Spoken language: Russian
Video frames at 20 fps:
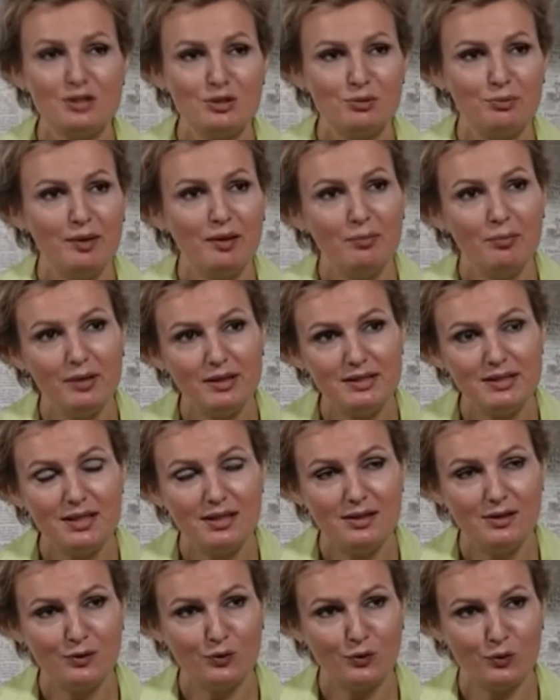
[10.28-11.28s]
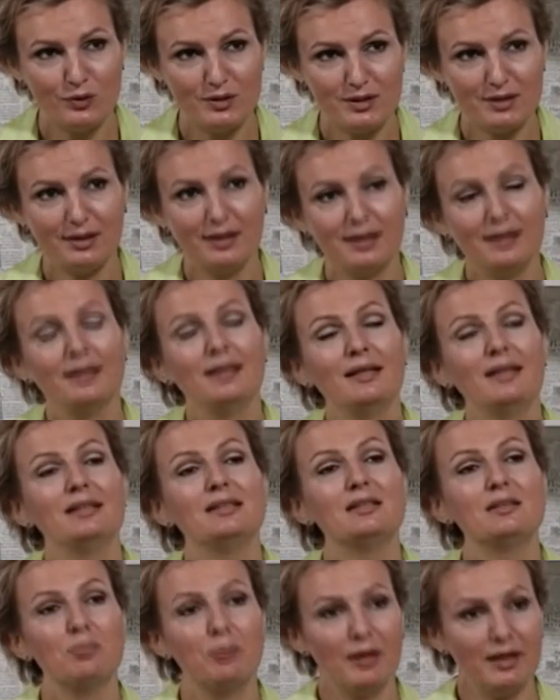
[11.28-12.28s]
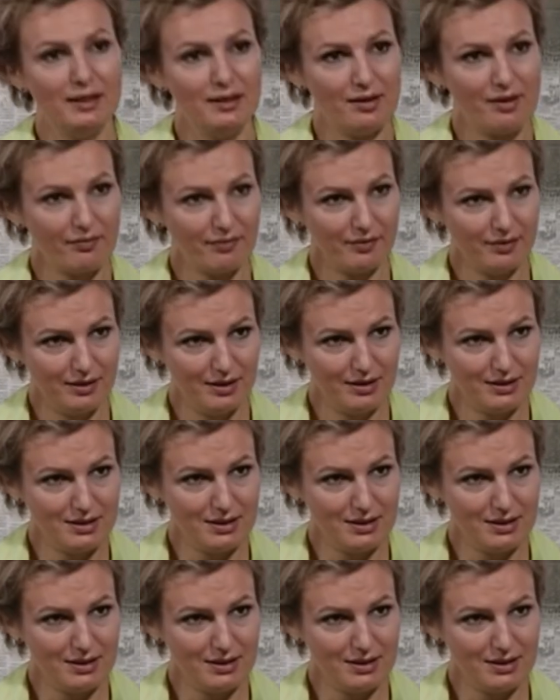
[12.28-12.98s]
же приобретение котика – запланированное